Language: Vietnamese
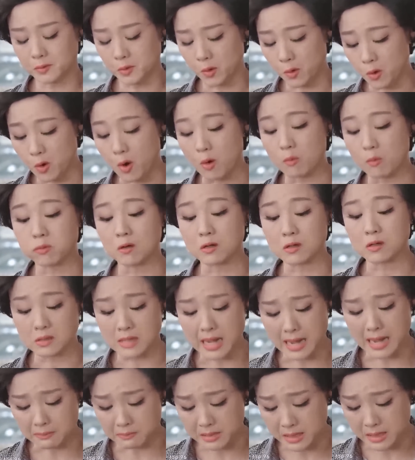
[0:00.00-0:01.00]
Tôi không được
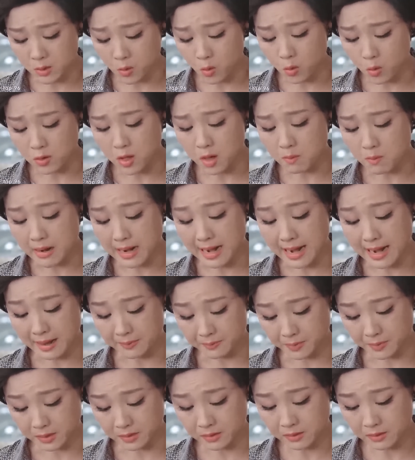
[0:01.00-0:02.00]
ăn bánh cuốn do bà
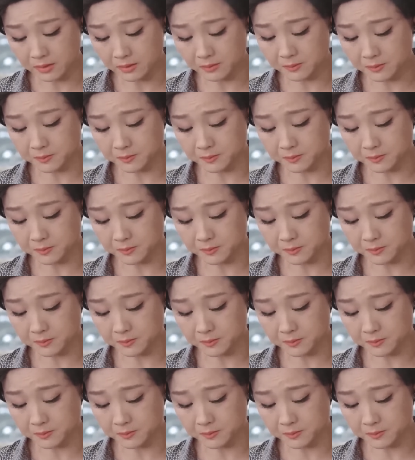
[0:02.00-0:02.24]
làm nữa